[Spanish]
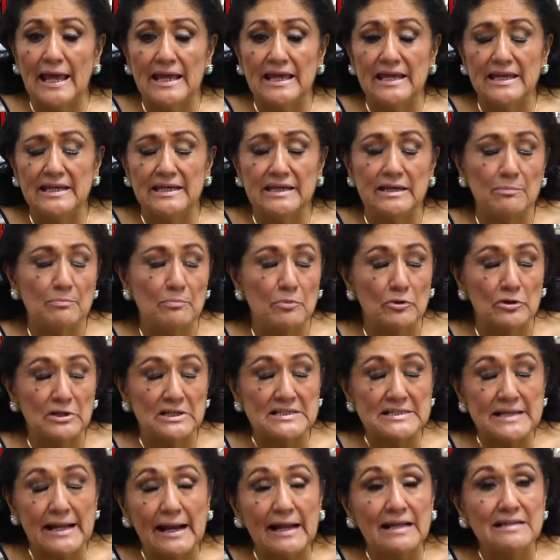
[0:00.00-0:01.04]
y que por
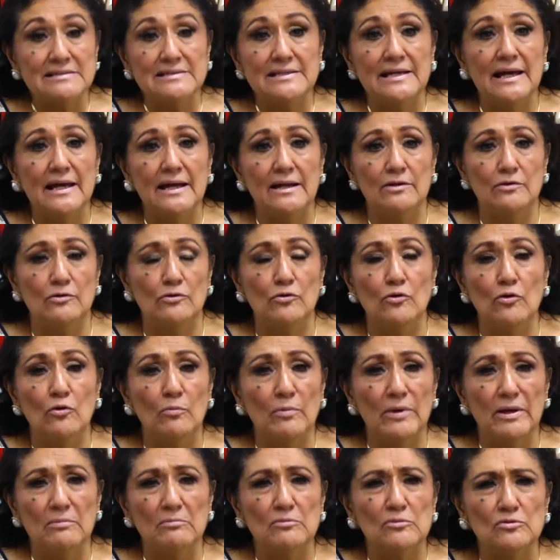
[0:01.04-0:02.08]
desgracia no
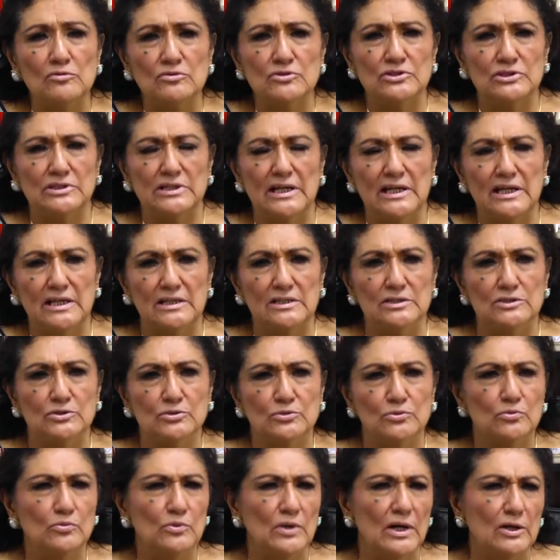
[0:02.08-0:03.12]
vemos en
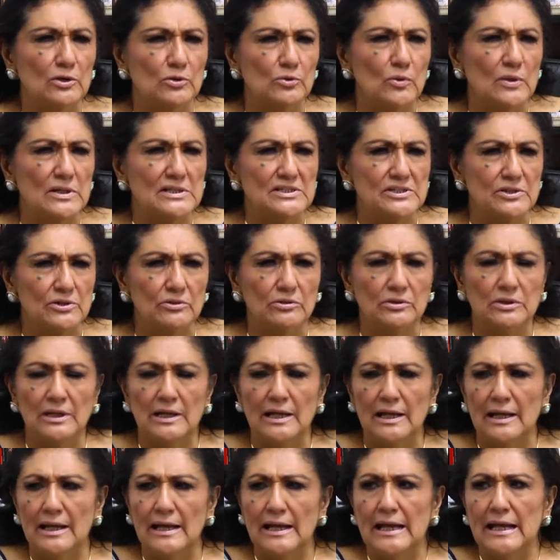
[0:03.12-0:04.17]
su actuación
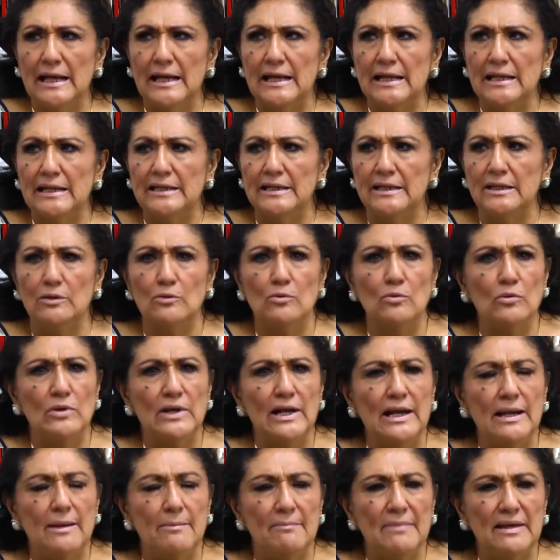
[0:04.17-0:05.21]
ningún
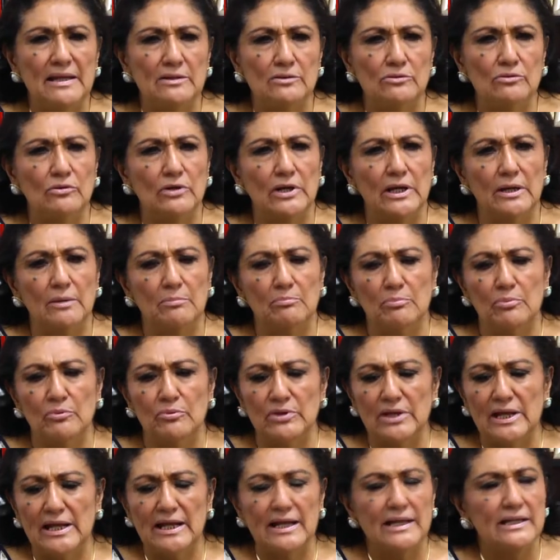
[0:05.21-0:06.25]
elemento que
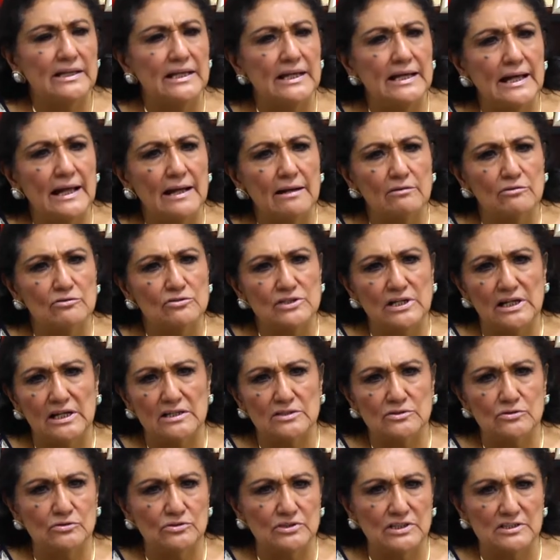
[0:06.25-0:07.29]
pudiera indicarnos que
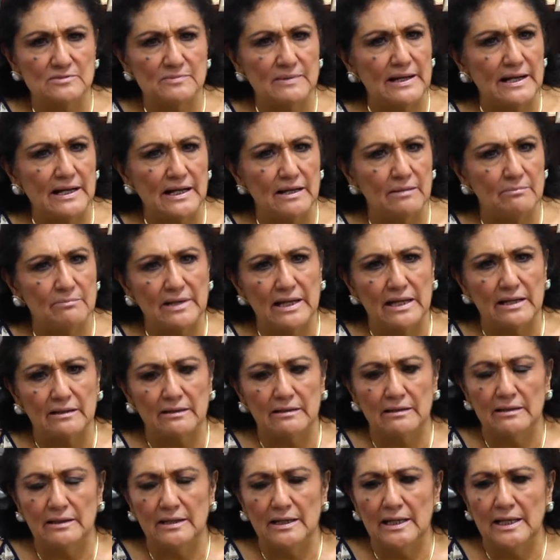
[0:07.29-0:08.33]
las cosas van a cambiar.
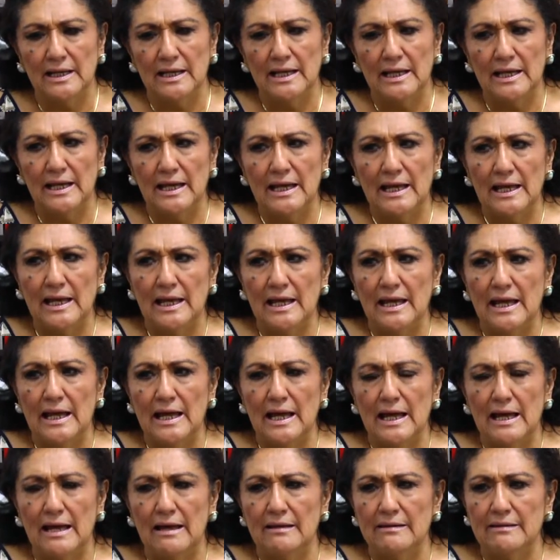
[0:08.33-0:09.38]

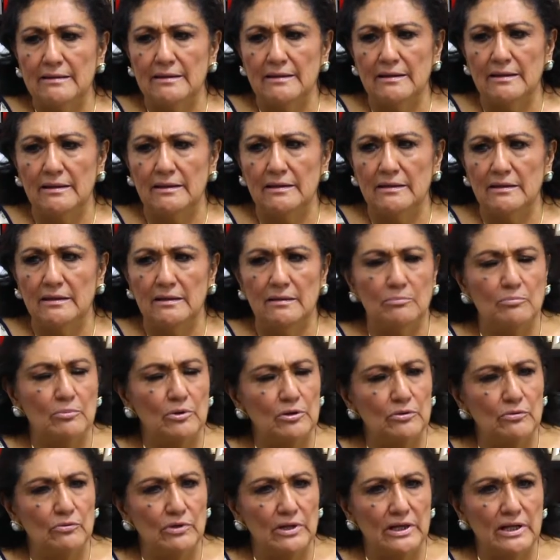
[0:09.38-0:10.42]
Ahí eh,
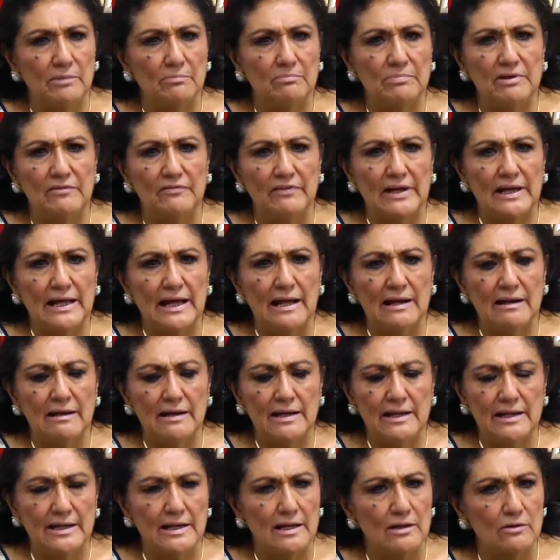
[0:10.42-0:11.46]
puedo
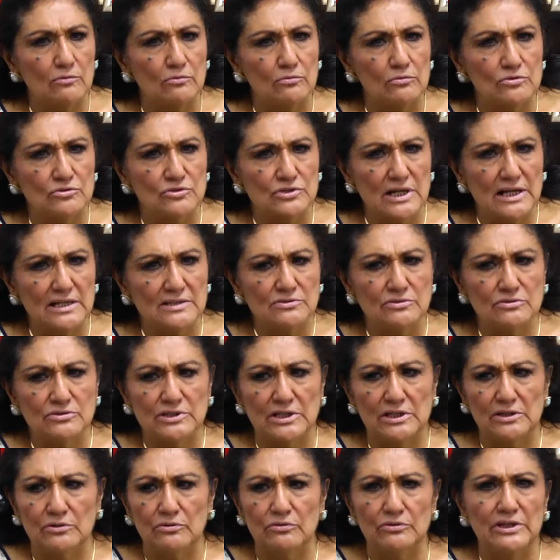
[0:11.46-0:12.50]
ejemplificarle en algunos casos
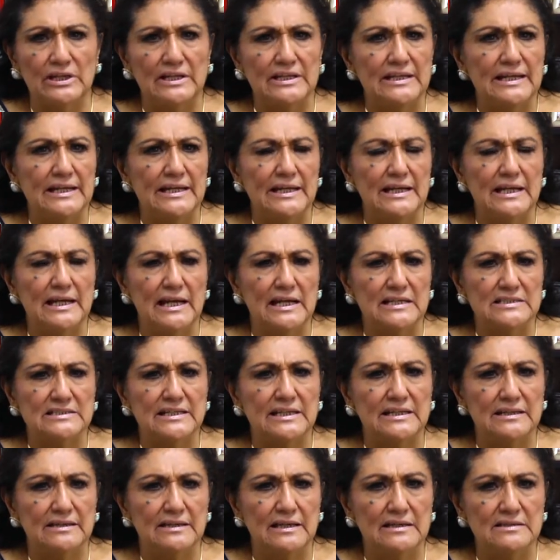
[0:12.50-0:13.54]
en donde tienen las
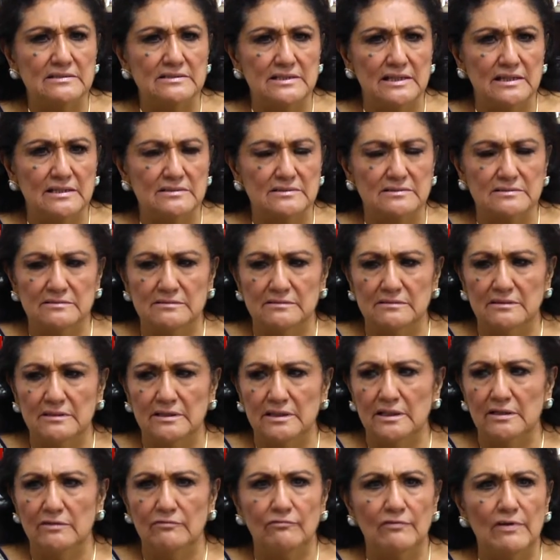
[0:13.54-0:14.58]
sentencias
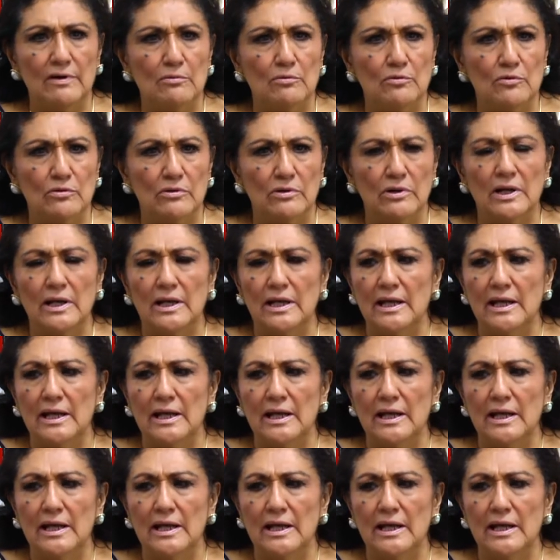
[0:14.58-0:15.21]
en favor